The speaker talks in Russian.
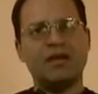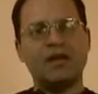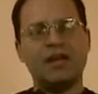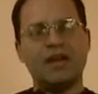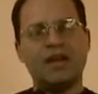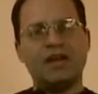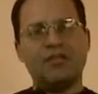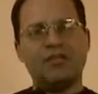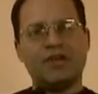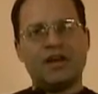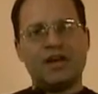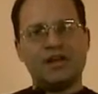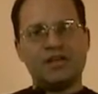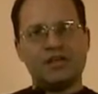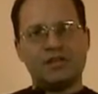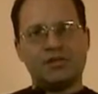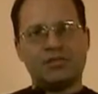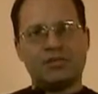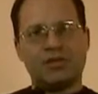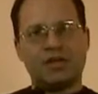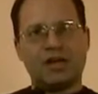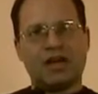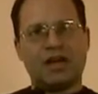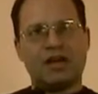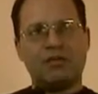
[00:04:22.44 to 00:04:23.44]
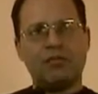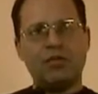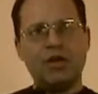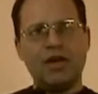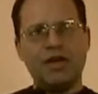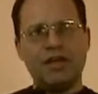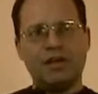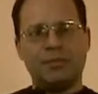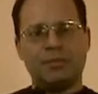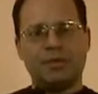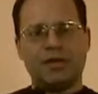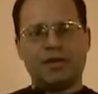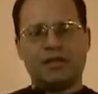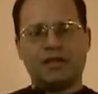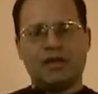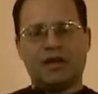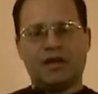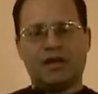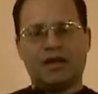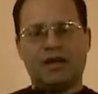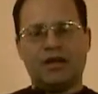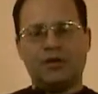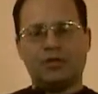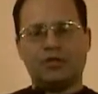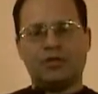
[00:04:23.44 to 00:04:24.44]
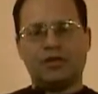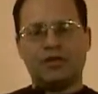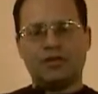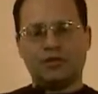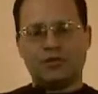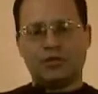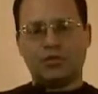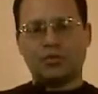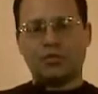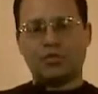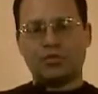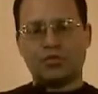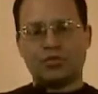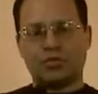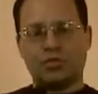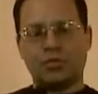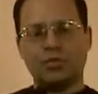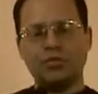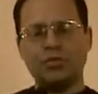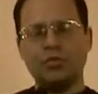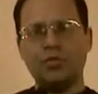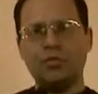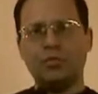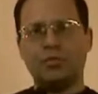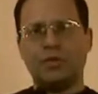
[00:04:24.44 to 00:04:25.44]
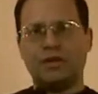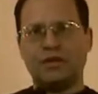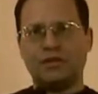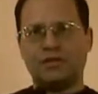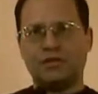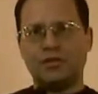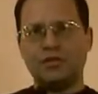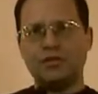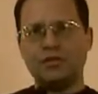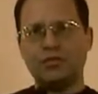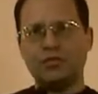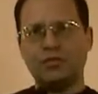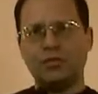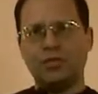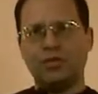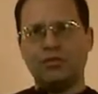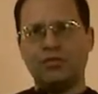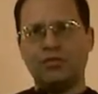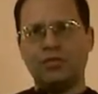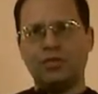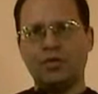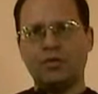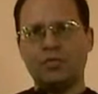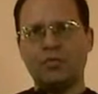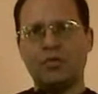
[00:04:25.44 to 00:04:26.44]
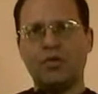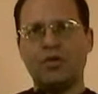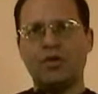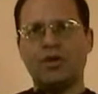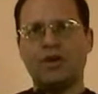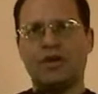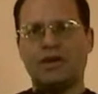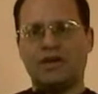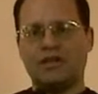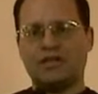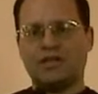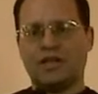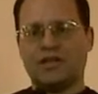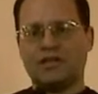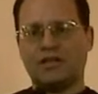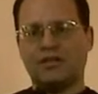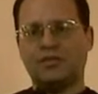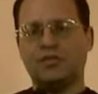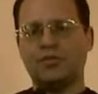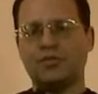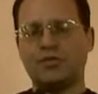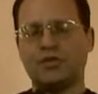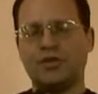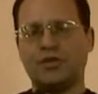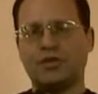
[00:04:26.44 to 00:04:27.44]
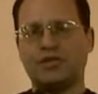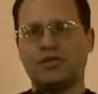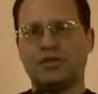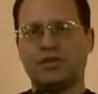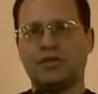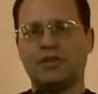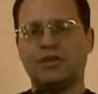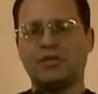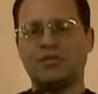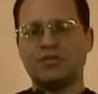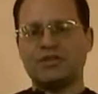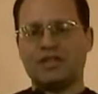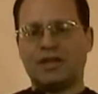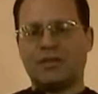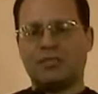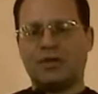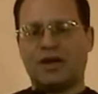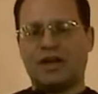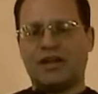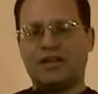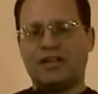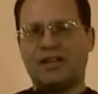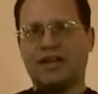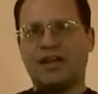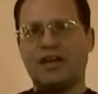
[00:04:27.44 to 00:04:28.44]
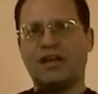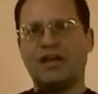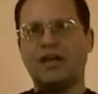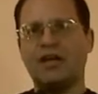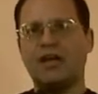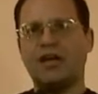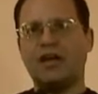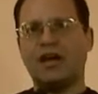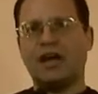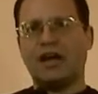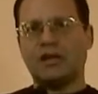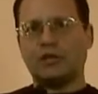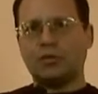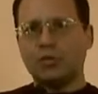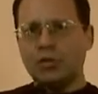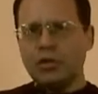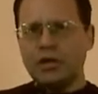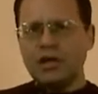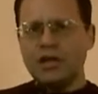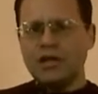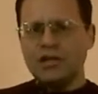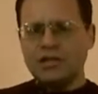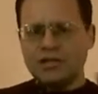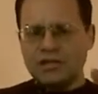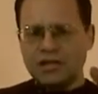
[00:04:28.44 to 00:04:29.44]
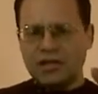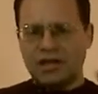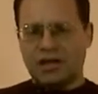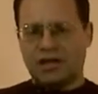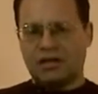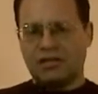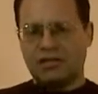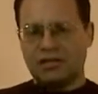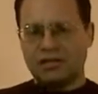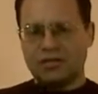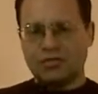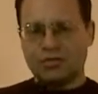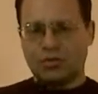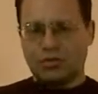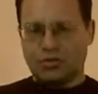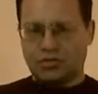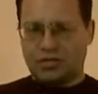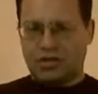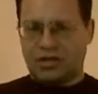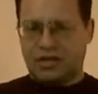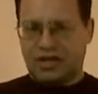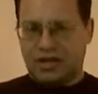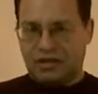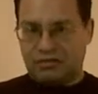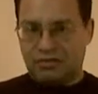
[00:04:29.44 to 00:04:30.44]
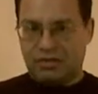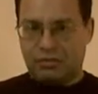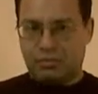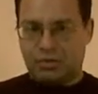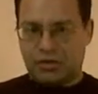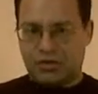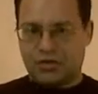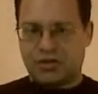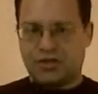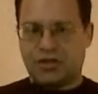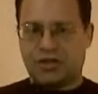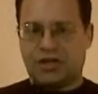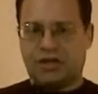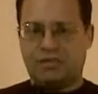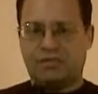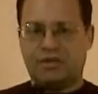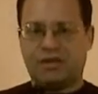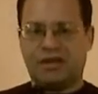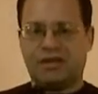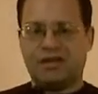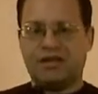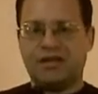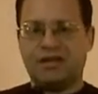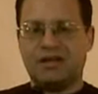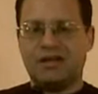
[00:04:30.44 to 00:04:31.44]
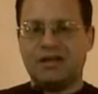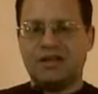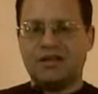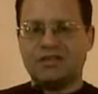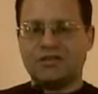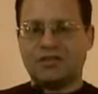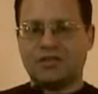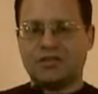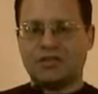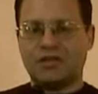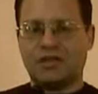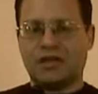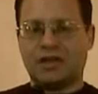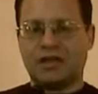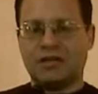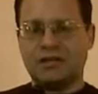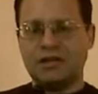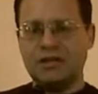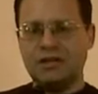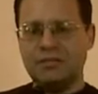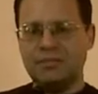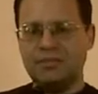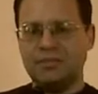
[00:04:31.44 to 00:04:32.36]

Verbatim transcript: И в качестве таковой они предлагают конституционную политическую реформу и созыв учредительного собрания, которое, где, созданное выборщиками со стороны,